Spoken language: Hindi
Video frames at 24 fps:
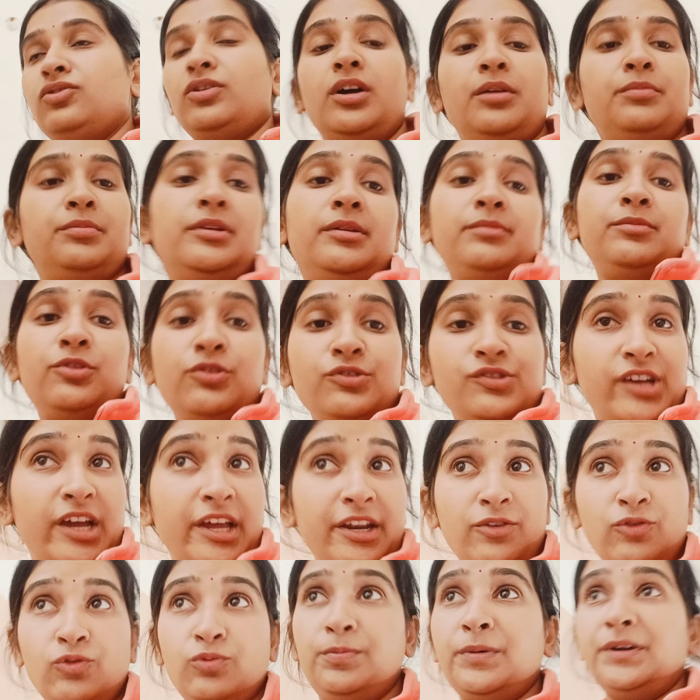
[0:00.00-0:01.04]
तो अभी हम लोग
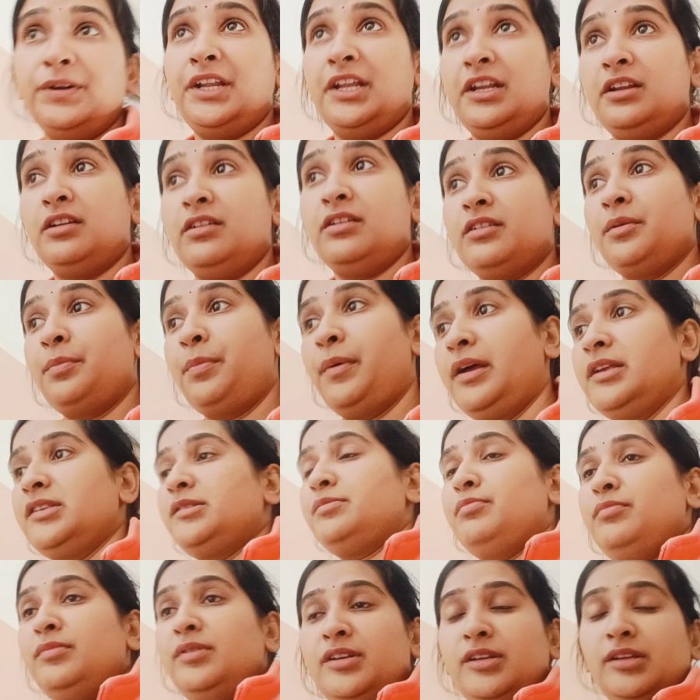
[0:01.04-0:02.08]
जा रहे हैं ऊपर टेलर के
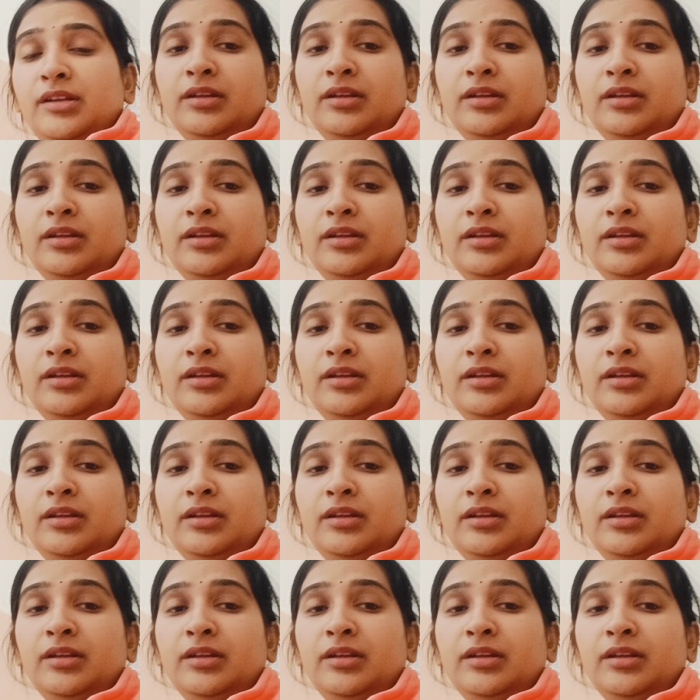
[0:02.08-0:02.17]
पास